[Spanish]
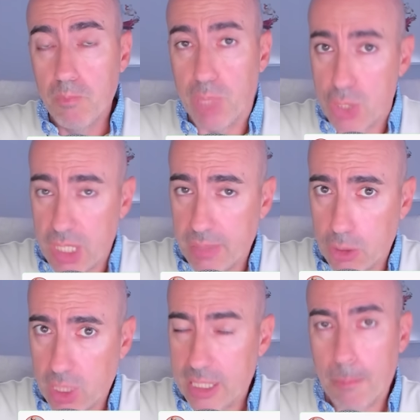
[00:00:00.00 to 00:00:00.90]
Pero sí es
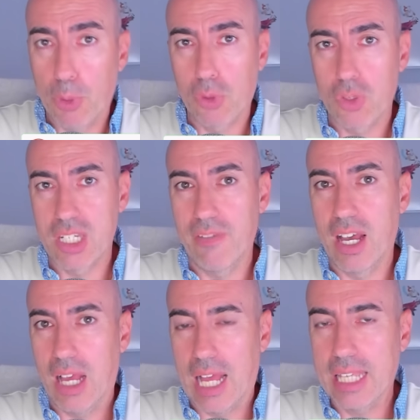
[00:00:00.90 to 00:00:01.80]
cierto que tampoco se
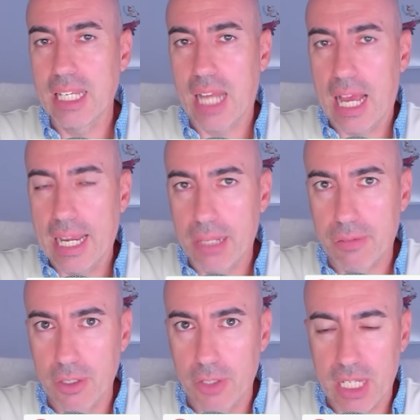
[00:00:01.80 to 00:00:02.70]
va a ir a
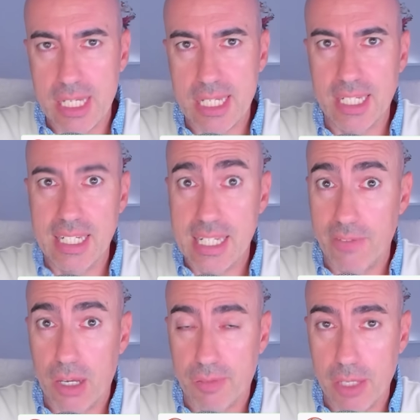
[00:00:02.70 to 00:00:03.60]
elecciones y se
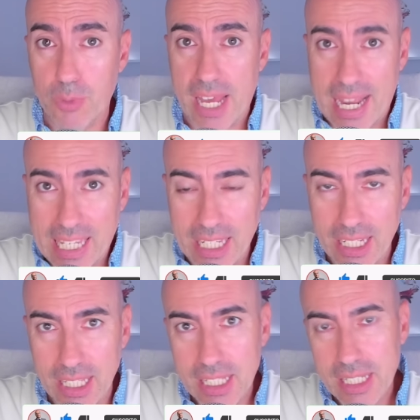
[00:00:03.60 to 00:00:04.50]
va a hacer un
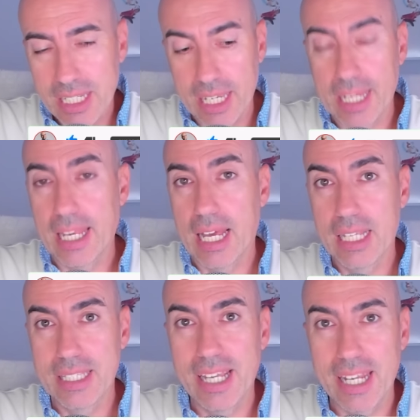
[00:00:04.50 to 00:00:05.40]
arakiri en la
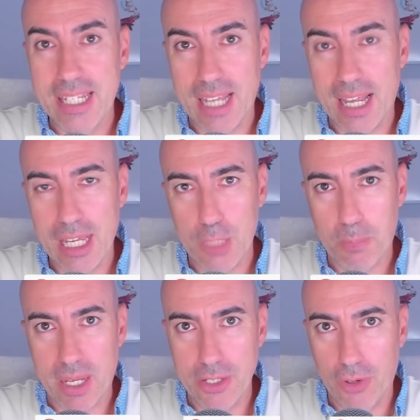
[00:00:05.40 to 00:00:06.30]
derecha
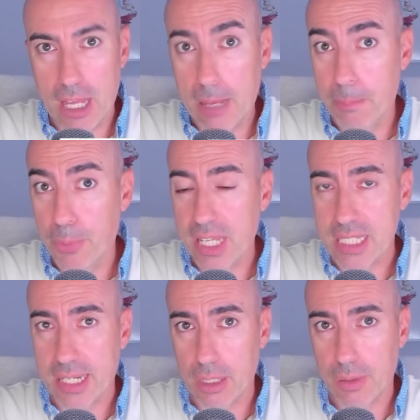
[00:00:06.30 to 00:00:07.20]
española por
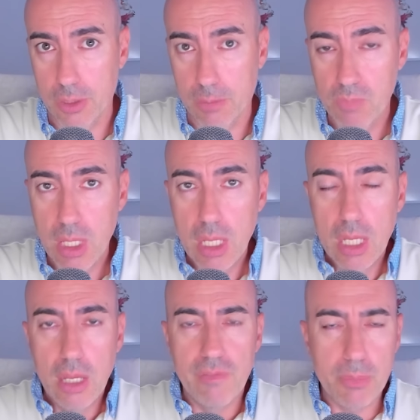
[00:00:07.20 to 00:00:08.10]
esta razón.
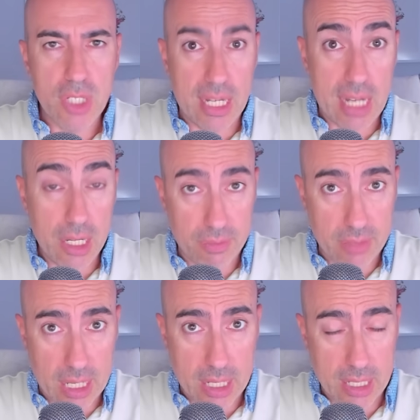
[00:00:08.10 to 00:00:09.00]
Vamos a
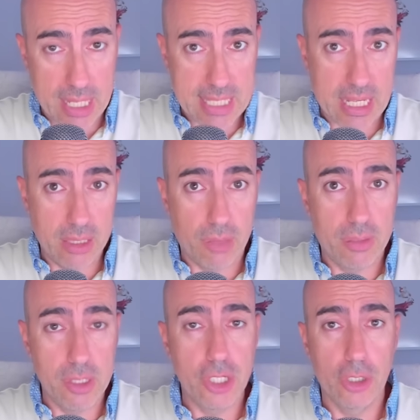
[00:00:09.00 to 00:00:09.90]
analizar esta
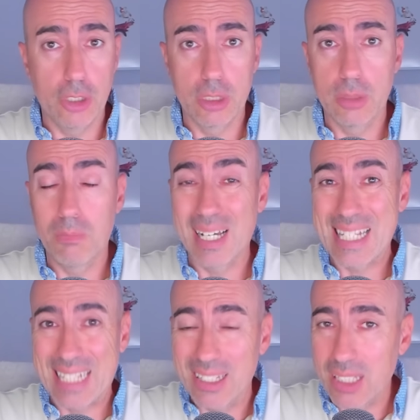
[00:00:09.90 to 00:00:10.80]
decisión
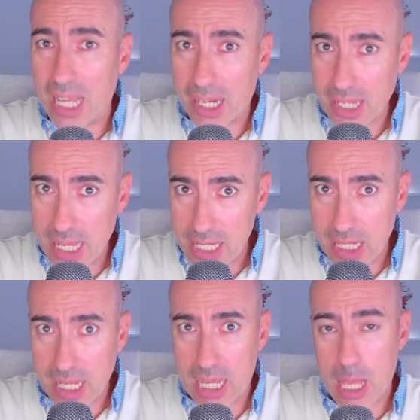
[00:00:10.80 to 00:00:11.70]
bastante
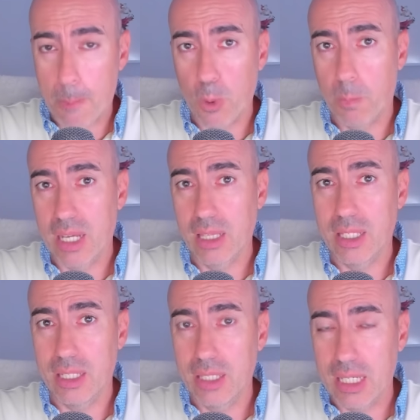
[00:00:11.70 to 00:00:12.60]
arriesgada por
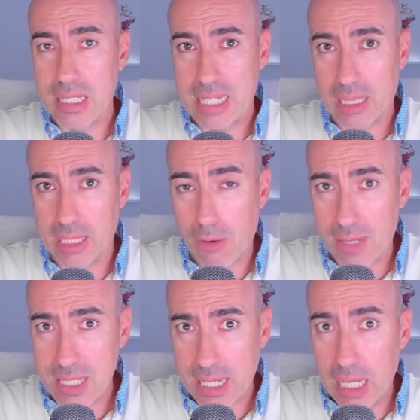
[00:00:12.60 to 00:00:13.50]
parte de Santiago
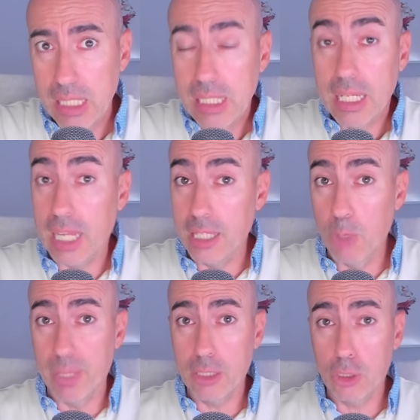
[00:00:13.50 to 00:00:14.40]
Bascal, que de
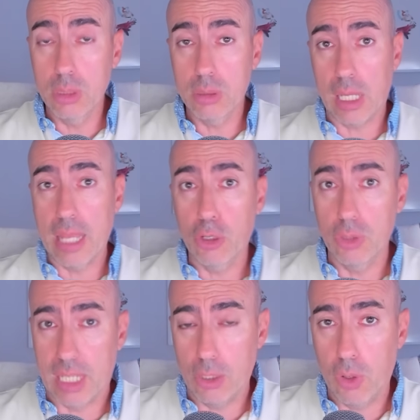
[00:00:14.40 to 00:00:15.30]
momento ha
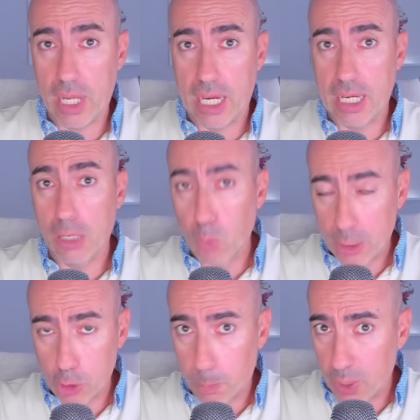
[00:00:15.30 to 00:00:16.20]
encontrado en el
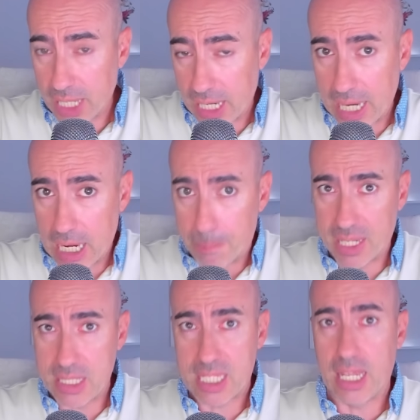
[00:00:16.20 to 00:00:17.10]
cuarto poder, en la
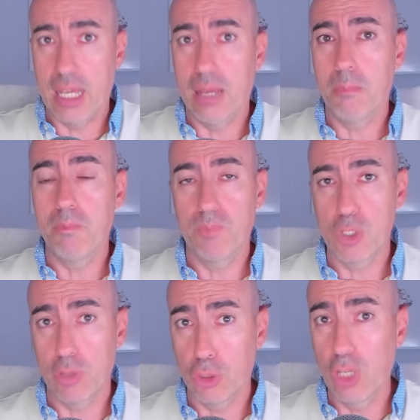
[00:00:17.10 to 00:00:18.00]
prensa,
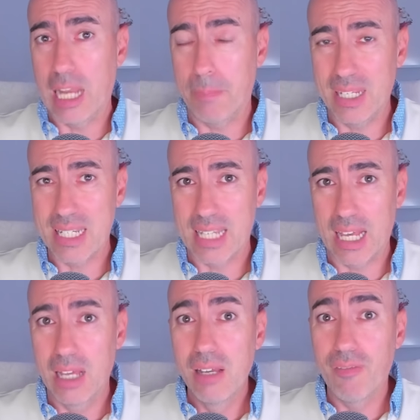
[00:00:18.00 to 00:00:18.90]
sobre todo en la
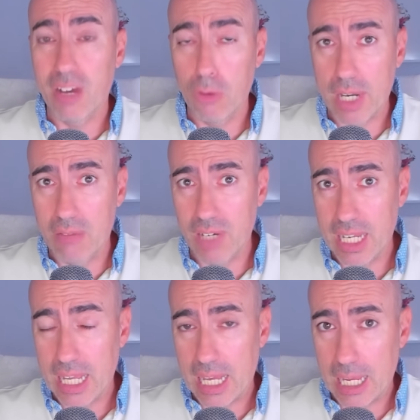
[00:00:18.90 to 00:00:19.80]
prensa
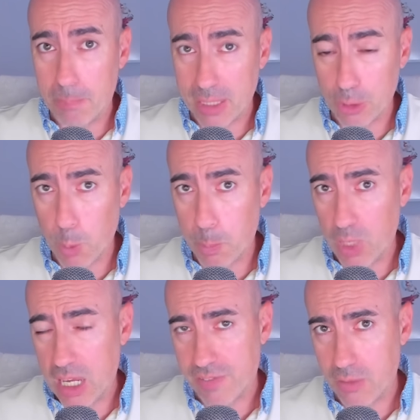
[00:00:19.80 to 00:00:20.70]
favorable al Partido
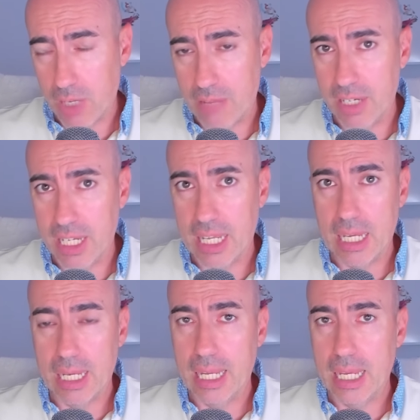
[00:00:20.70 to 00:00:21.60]
Popular, favorable
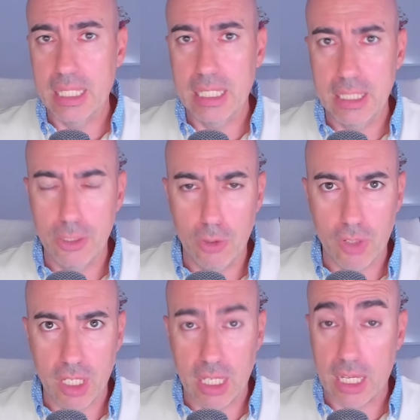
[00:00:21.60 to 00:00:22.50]
a la
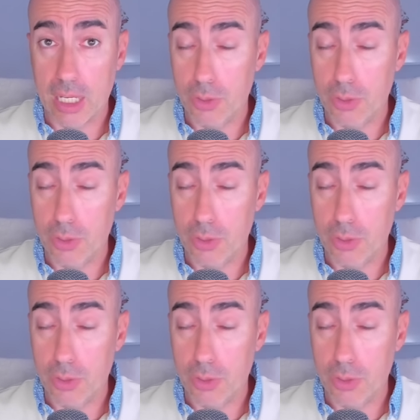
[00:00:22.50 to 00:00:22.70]
ideología que